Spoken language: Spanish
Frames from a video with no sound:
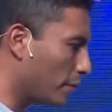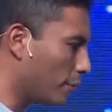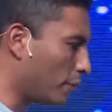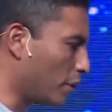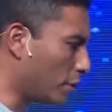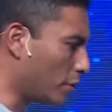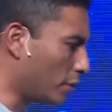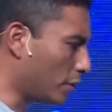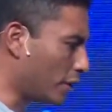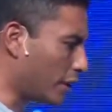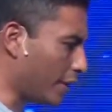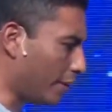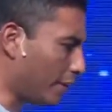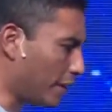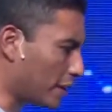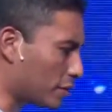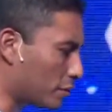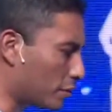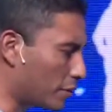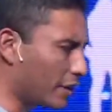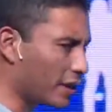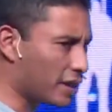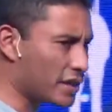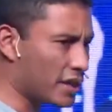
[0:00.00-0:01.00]
Vygotsky habla
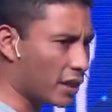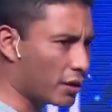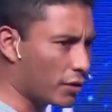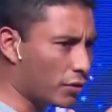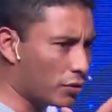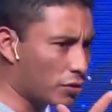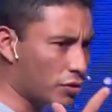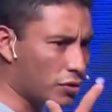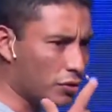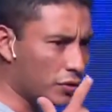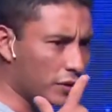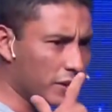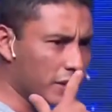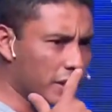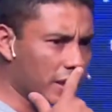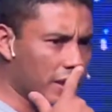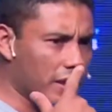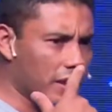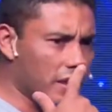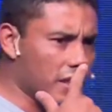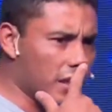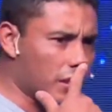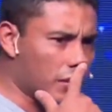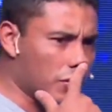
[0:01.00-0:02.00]
sobre el desarrollo y dice
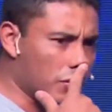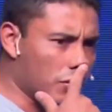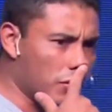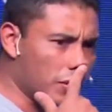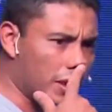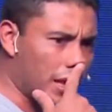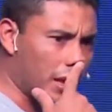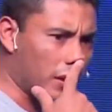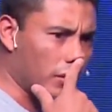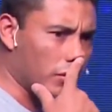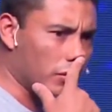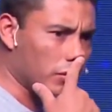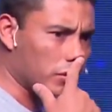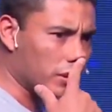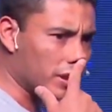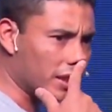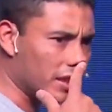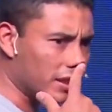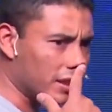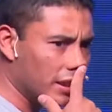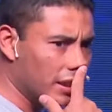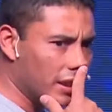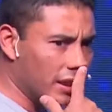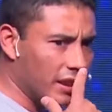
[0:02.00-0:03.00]
que el desarrollo de las
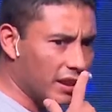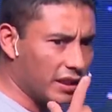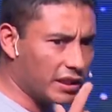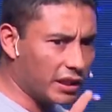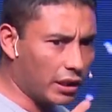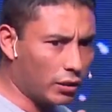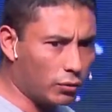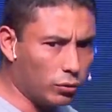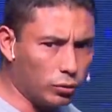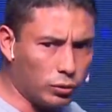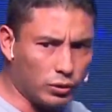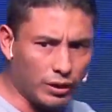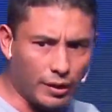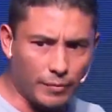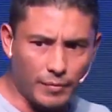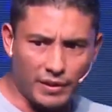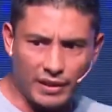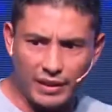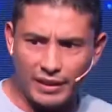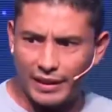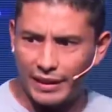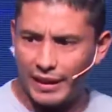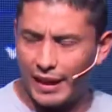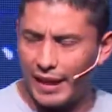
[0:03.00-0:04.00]
cosas está
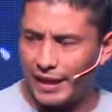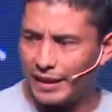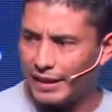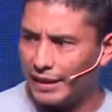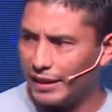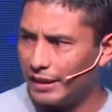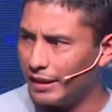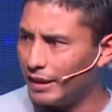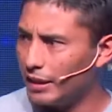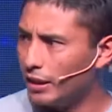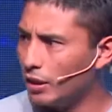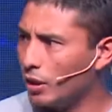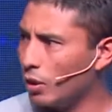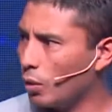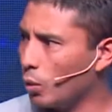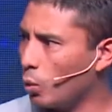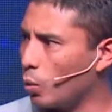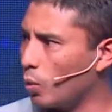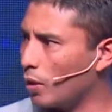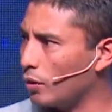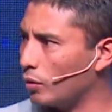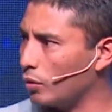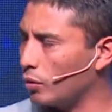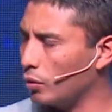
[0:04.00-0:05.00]
justamente ahí
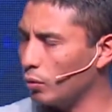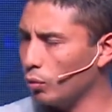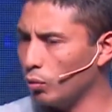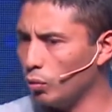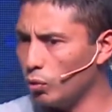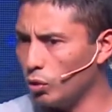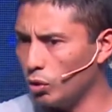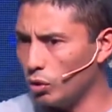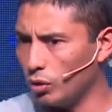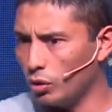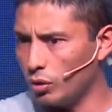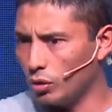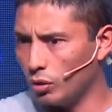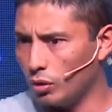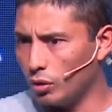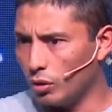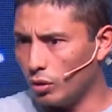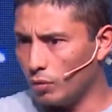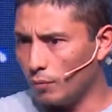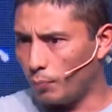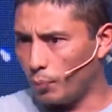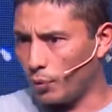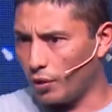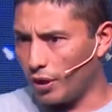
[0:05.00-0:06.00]
cuando
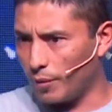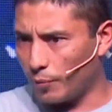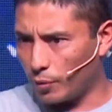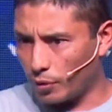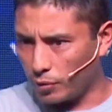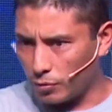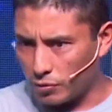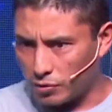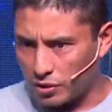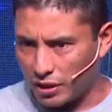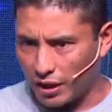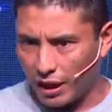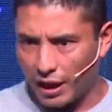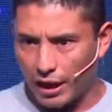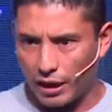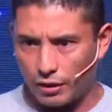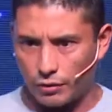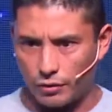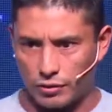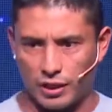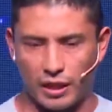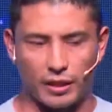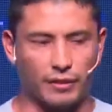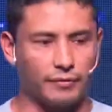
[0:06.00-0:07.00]
uno puede pronunciar la
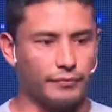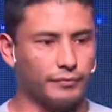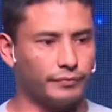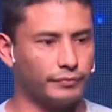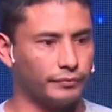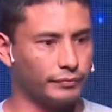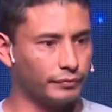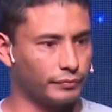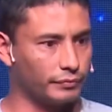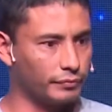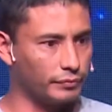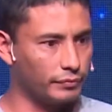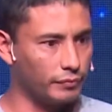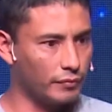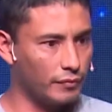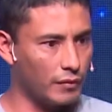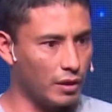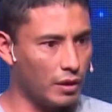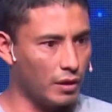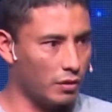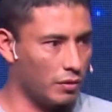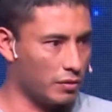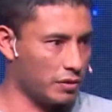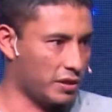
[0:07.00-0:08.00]
cosa.
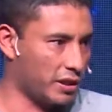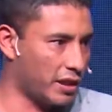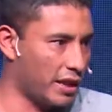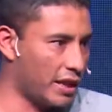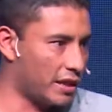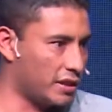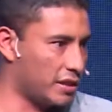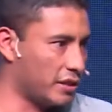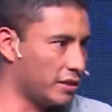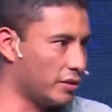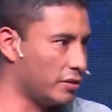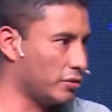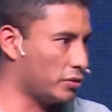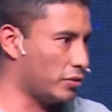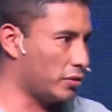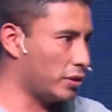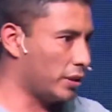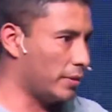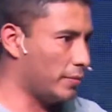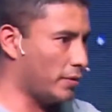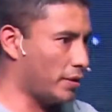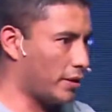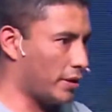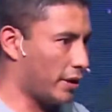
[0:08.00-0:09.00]
O sea, si nosotros
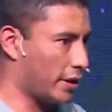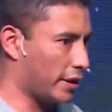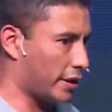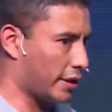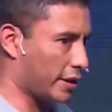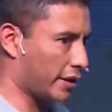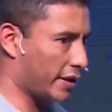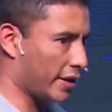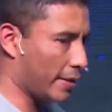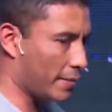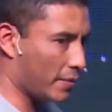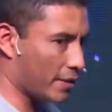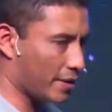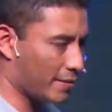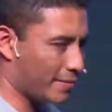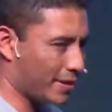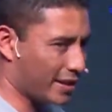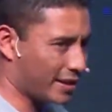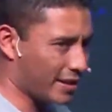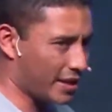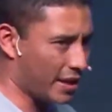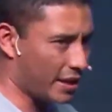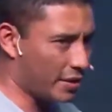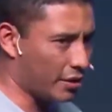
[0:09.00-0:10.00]
tenemos que, tendríamos que
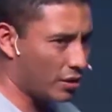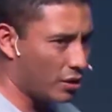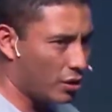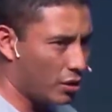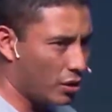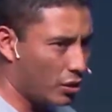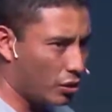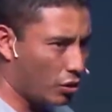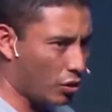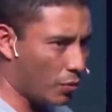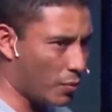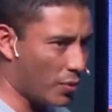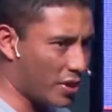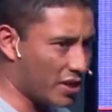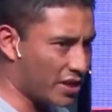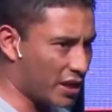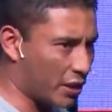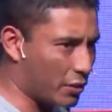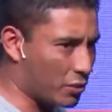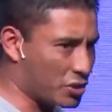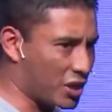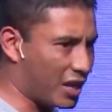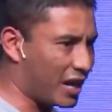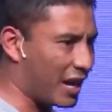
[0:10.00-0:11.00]
imaginar cómo
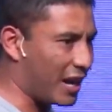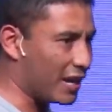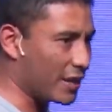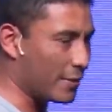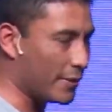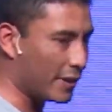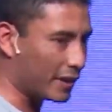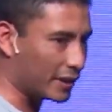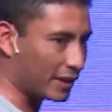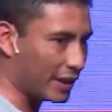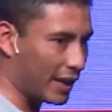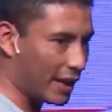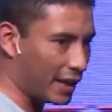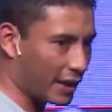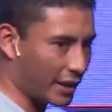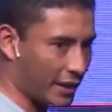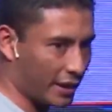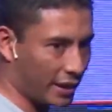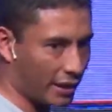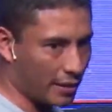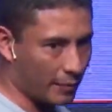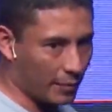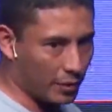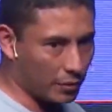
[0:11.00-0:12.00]
desarrollar la libertad,
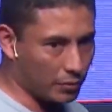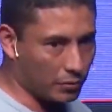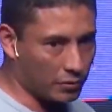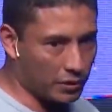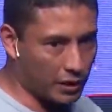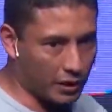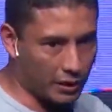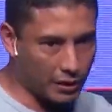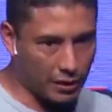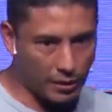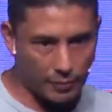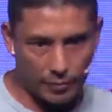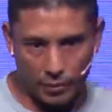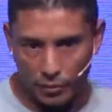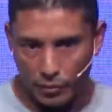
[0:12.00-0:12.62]
que era la pregunta que le